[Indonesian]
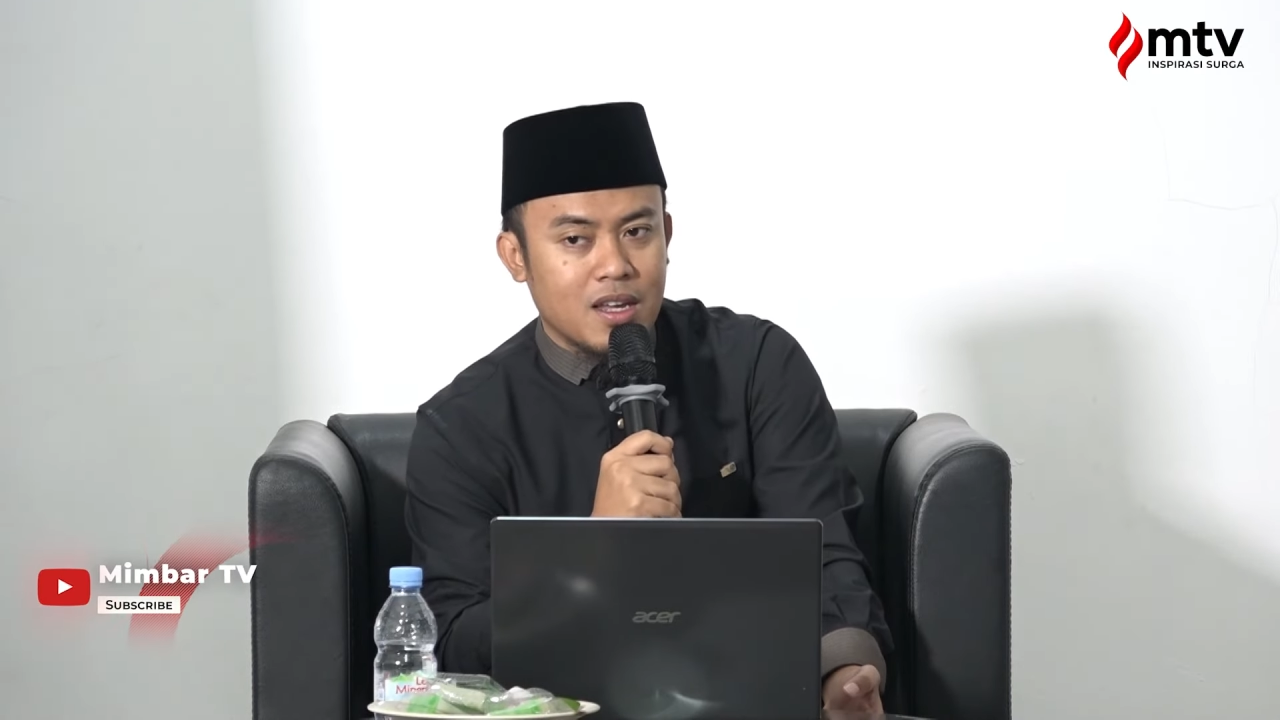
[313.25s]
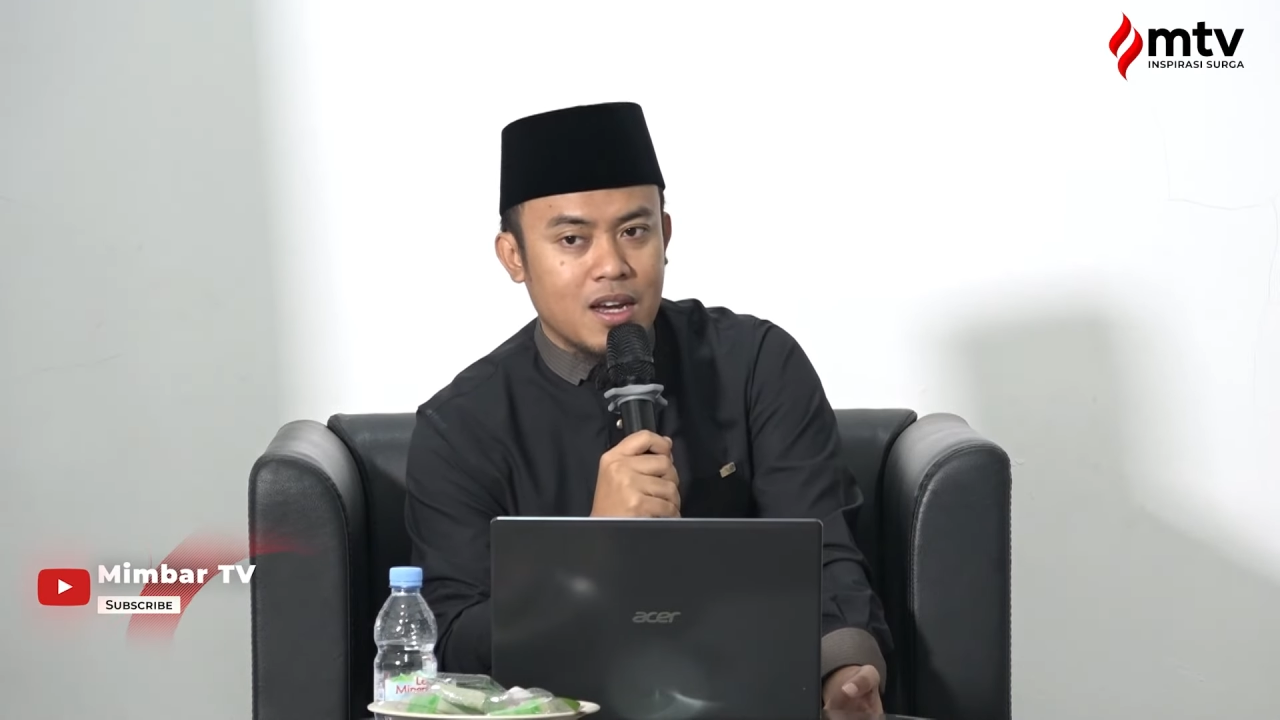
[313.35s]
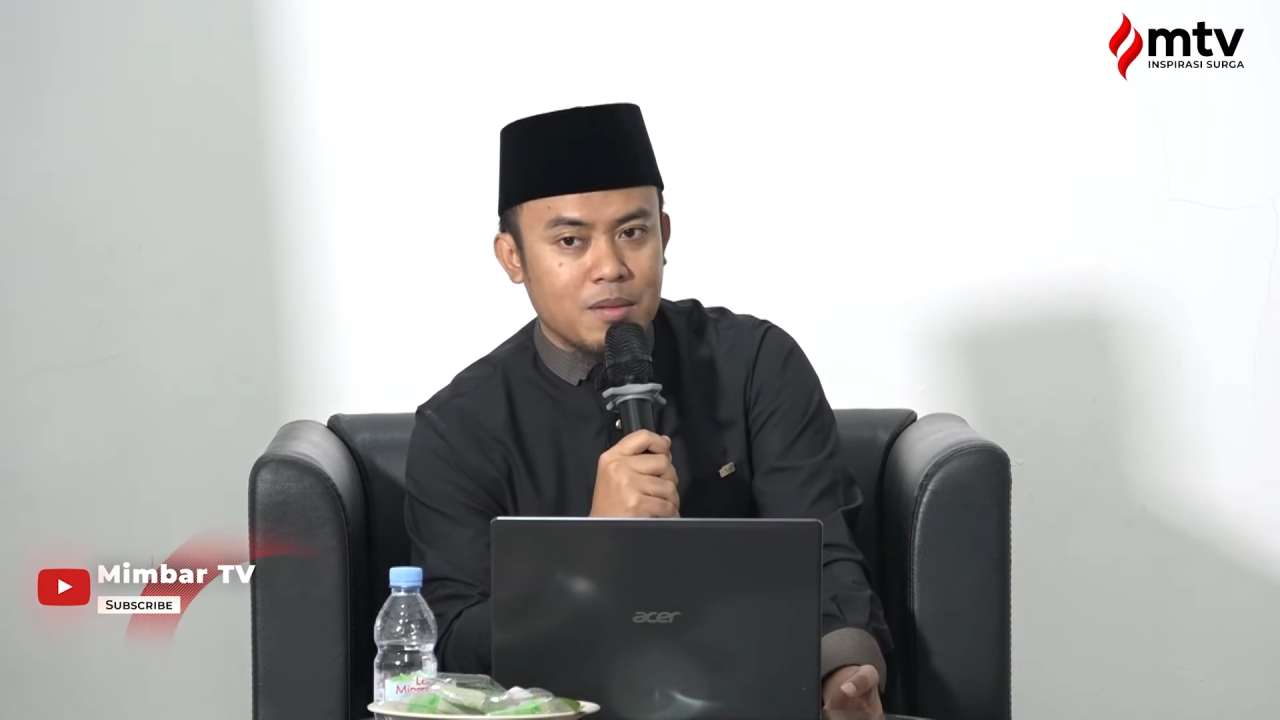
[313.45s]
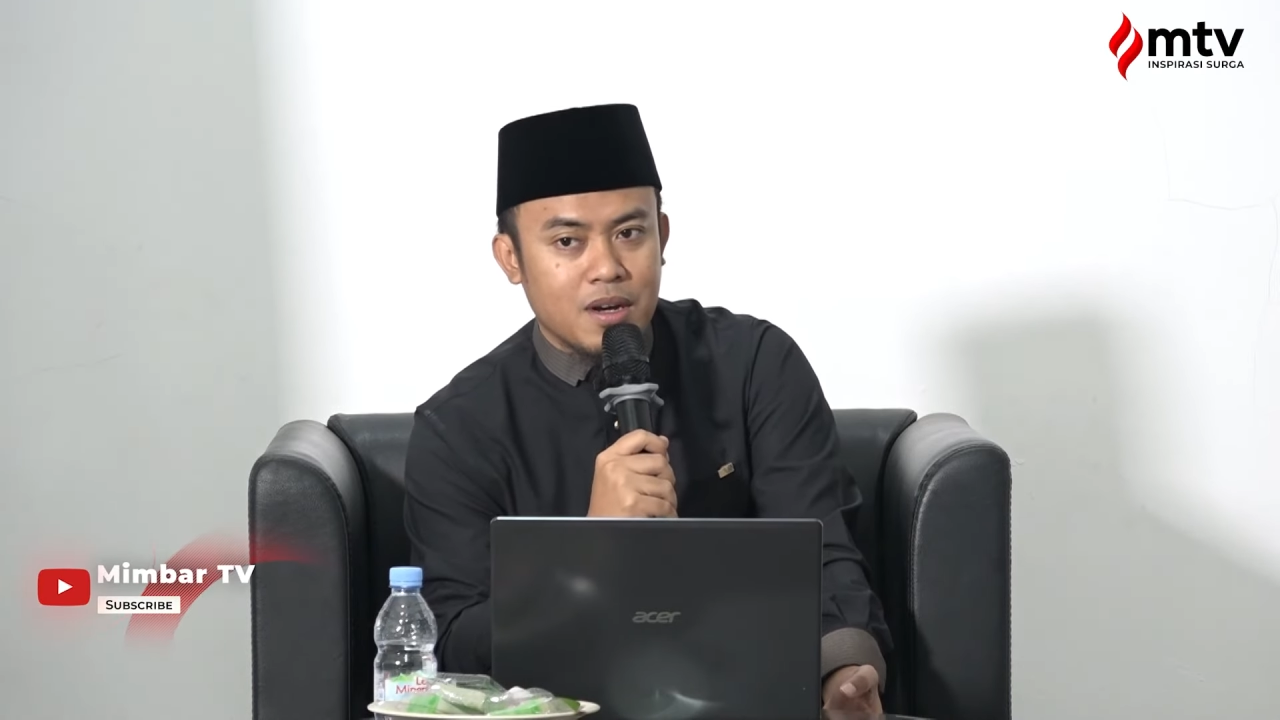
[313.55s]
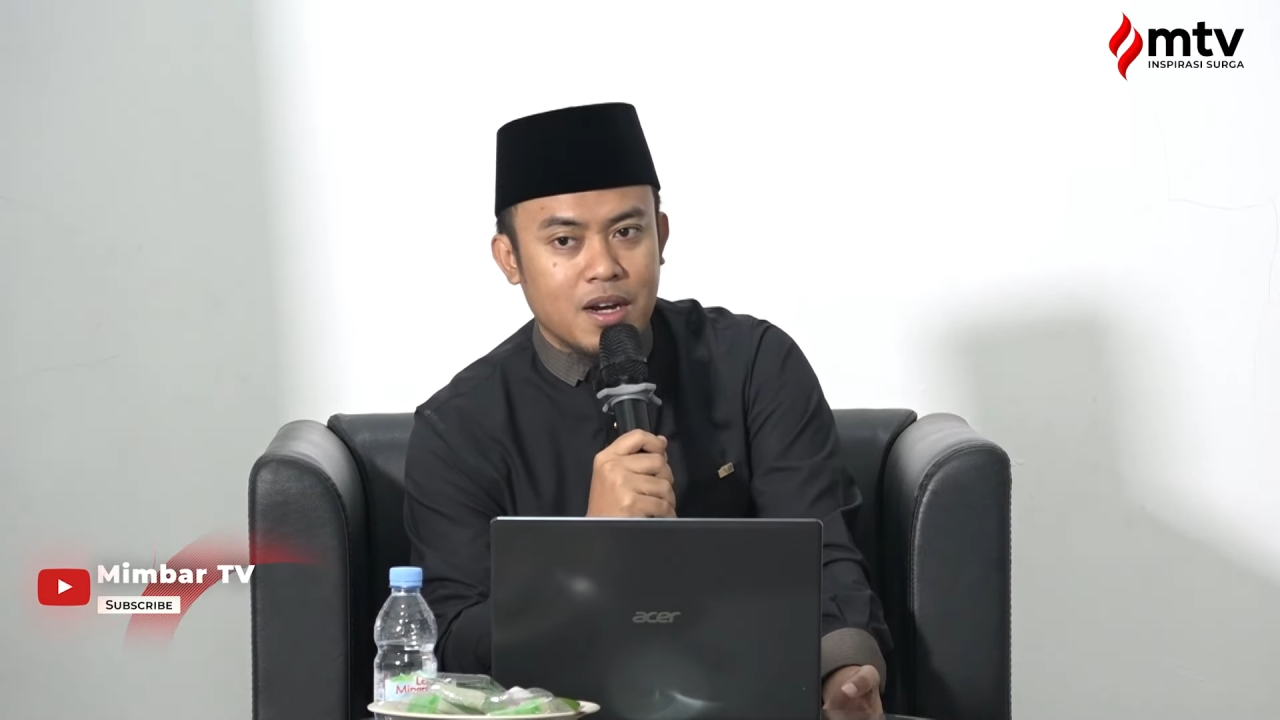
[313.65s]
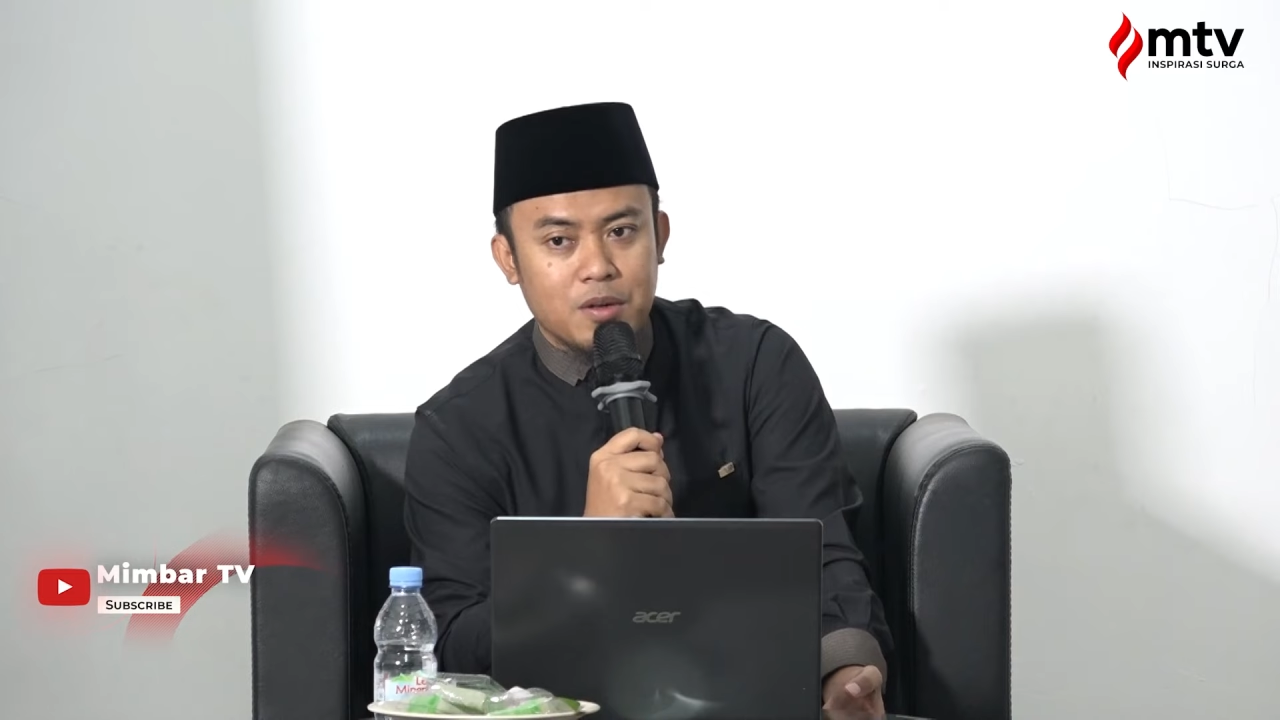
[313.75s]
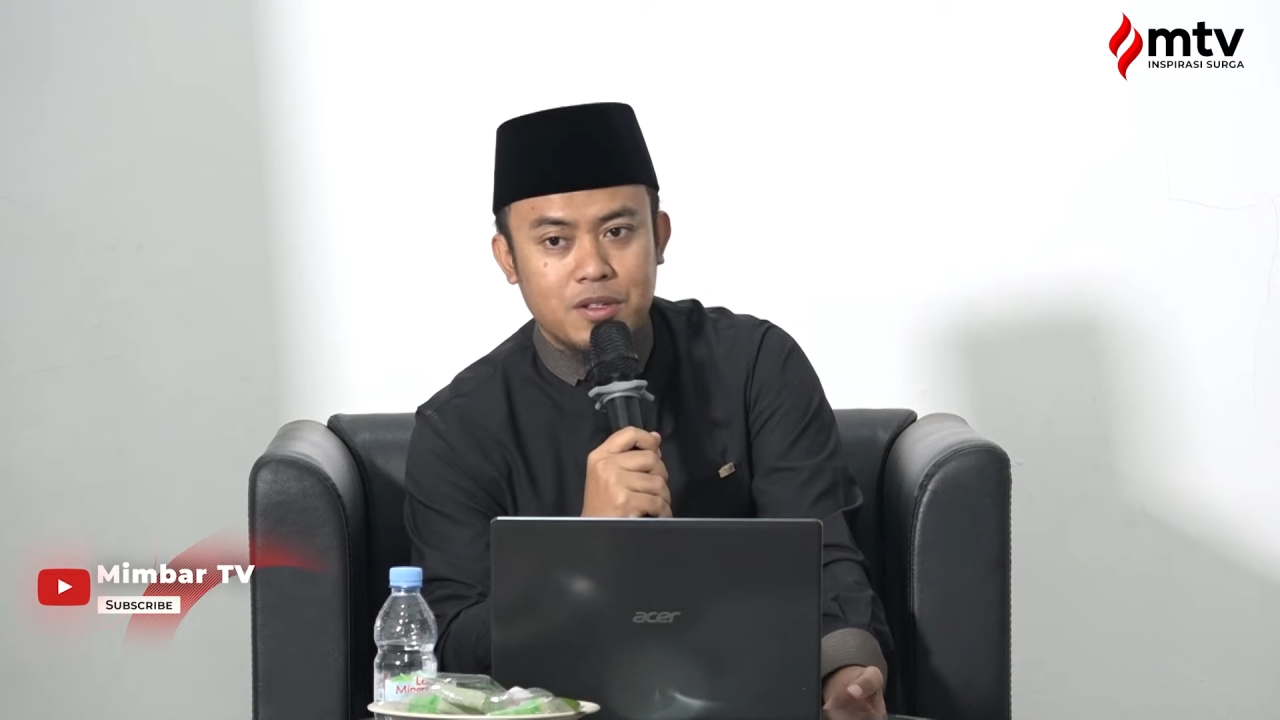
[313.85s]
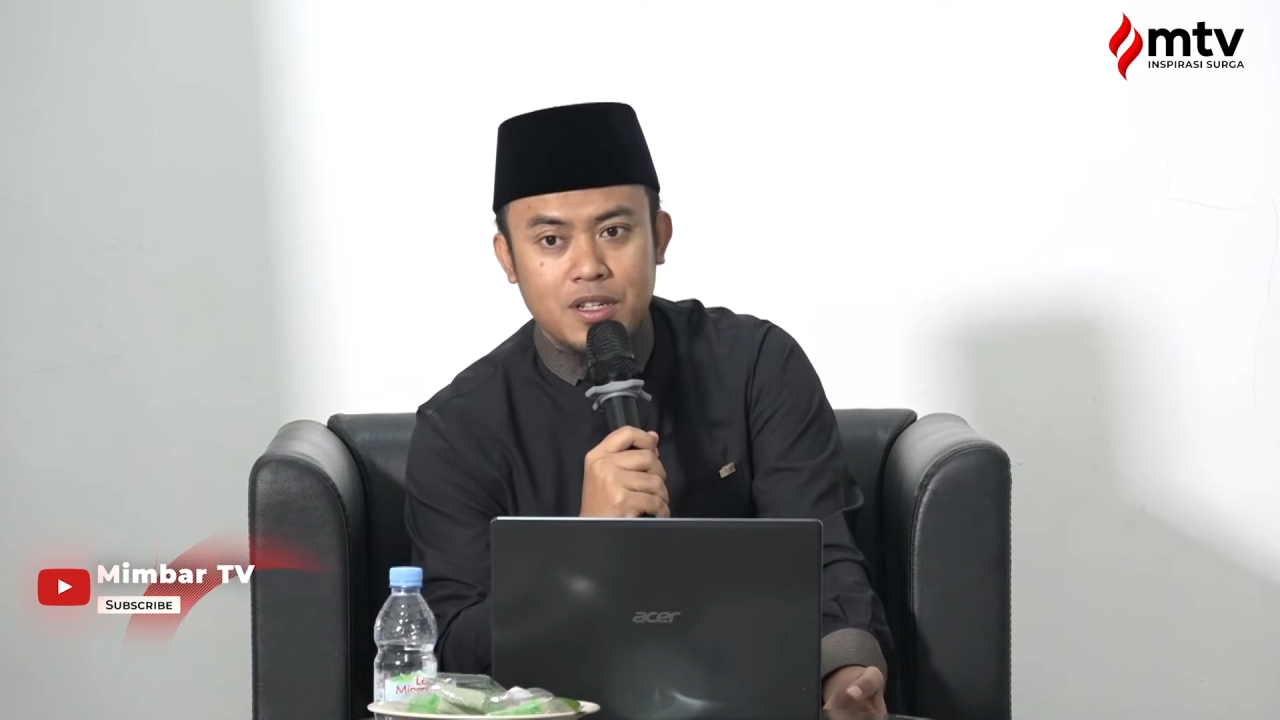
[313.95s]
yang mengaku